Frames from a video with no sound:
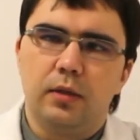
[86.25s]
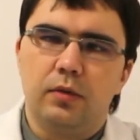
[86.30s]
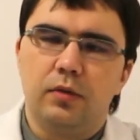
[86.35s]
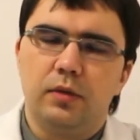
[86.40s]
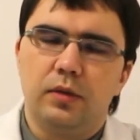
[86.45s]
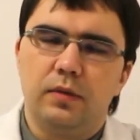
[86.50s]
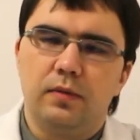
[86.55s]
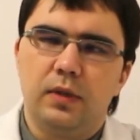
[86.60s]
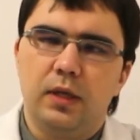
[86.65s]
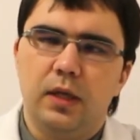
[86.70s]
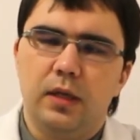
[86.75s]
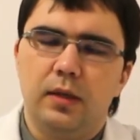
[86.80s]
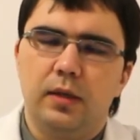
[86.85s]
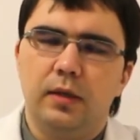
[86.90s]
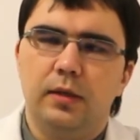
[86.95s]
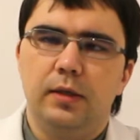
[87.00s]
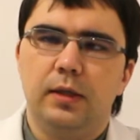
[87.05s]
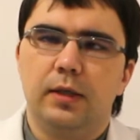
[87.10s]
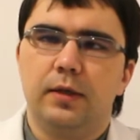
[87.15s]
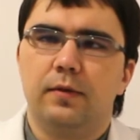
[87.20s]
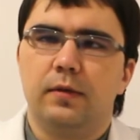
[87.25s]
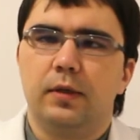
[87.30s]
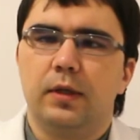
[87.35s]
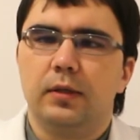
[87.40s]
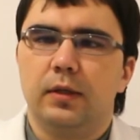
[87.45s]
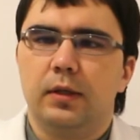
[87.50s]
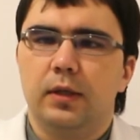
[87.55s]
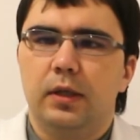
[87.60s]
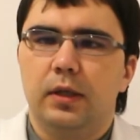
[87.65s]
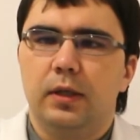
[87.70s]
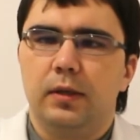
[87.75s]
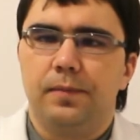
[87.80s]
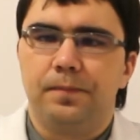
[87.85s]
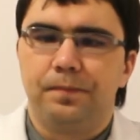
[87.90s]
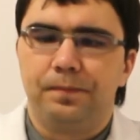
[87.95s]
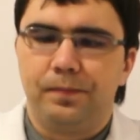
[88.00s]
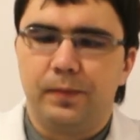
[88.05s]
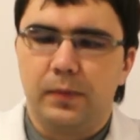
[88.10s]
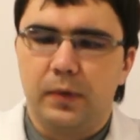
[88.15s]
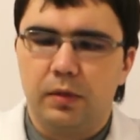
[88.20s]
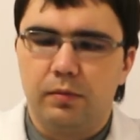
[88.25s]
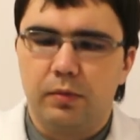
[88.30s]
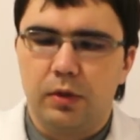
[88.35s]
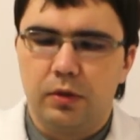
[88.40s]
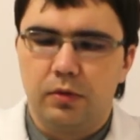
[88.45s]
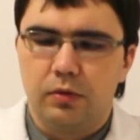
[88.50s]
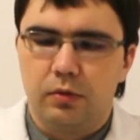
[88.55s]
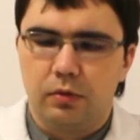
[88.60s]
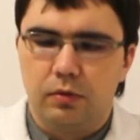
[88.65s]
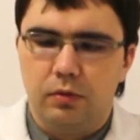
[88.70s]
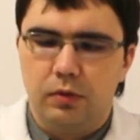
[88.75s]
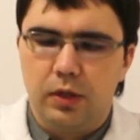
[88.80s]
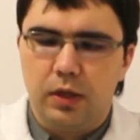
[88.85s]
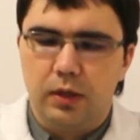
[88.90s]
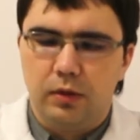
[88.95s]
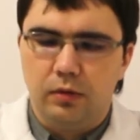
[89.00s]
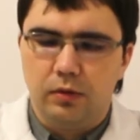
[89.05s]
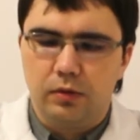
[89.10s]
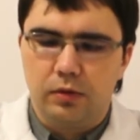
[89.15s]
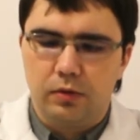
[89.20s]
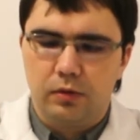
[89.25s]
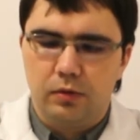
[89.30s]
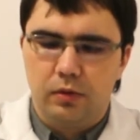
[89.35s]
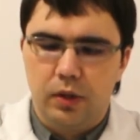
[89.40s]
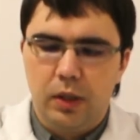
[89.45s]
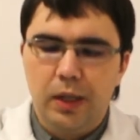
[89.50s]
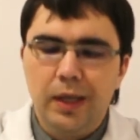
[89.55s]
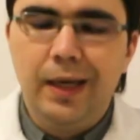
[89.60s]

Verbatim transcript: то есть взятие ликвора на лабораторную диагностику.